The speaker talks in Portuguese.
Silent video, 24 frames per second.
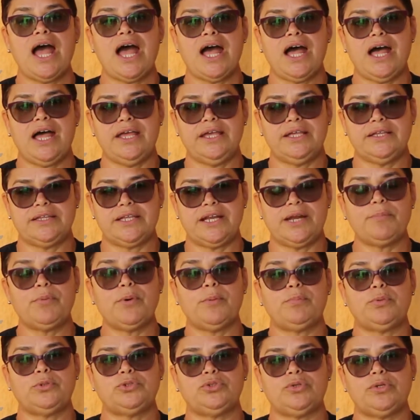a entrar para o
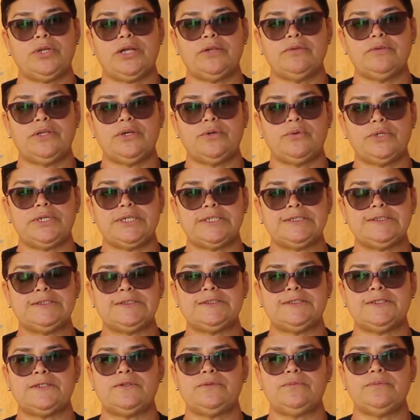apostolado da
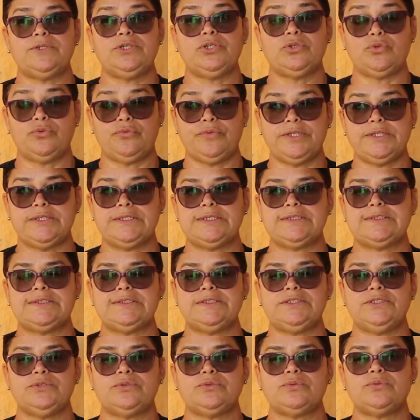oração em
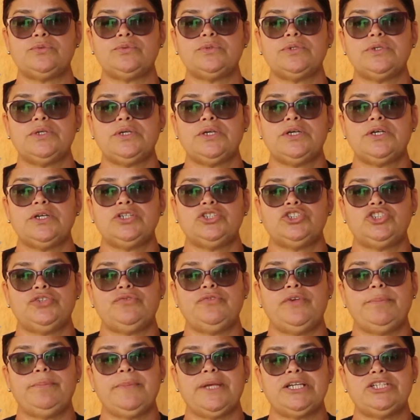95.
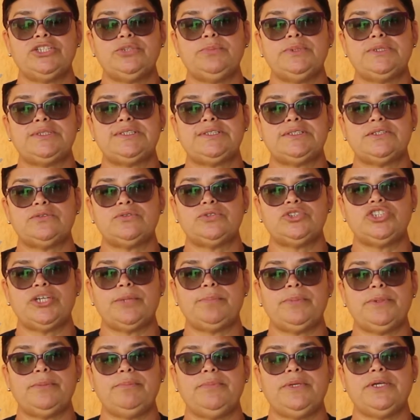Tive a minha admissão dia
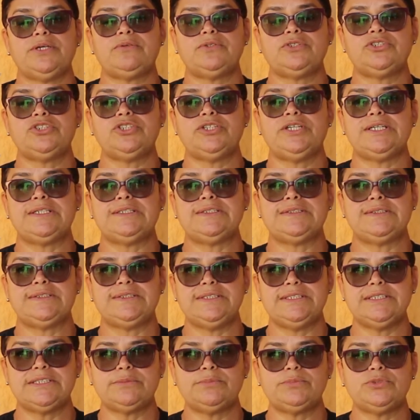1 de
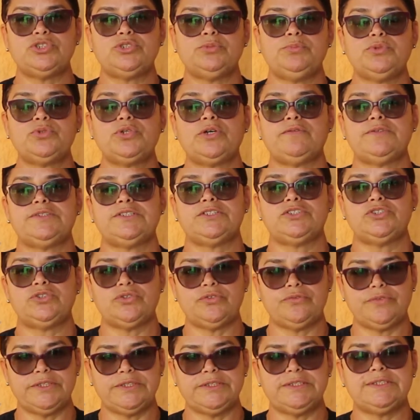dezembro de
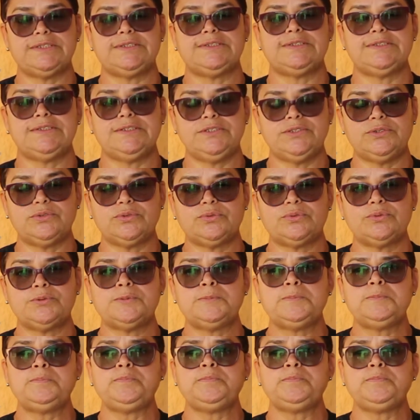1995.